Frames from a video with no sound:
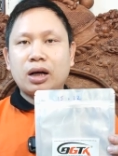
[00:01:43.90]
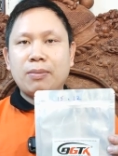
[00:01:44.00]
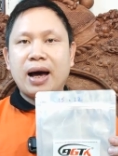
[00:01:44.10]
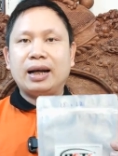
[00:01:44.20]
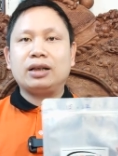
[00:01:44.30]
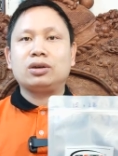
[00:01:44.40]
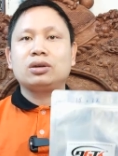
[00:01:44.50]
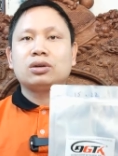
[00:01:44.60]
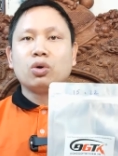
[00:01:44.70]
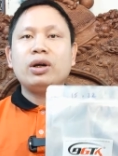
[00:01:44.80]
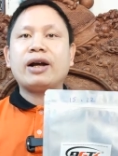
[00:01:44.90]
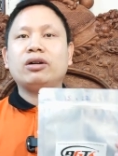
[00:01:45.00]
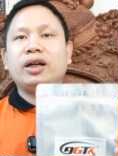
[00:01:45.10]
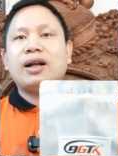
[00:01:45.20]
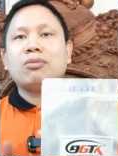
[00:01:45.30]
các bạn là túi này
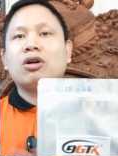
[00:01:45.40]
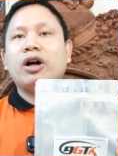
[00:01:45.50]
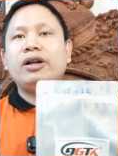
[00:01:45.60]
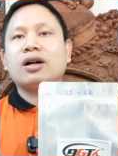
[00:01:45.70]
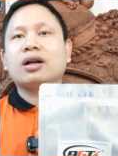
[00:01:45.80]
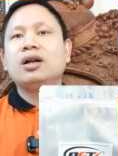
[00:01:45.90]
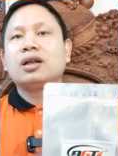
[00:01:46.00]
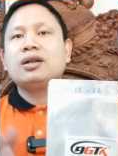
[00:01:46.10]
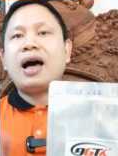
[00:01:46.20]
có thể đóng gói được